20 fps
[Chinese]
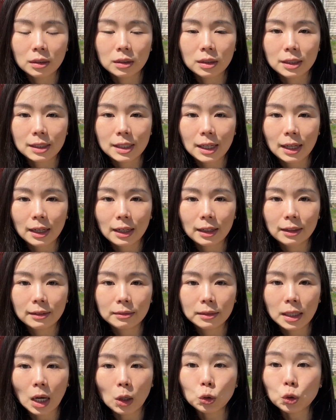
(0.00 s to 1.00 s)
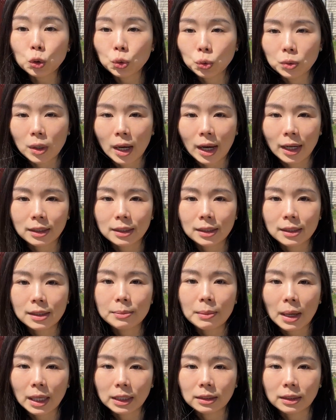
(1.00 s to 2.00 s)
你在药局啊，其实
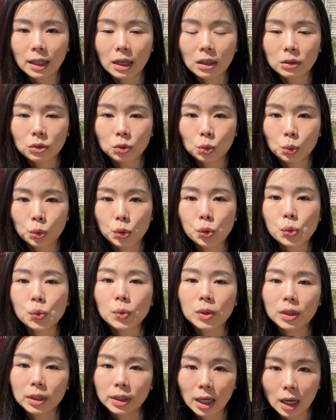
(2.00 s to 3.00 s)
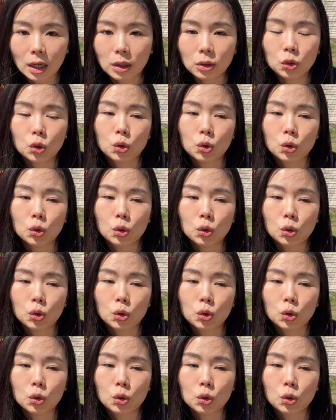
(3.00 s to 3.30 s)
买得到多数的药，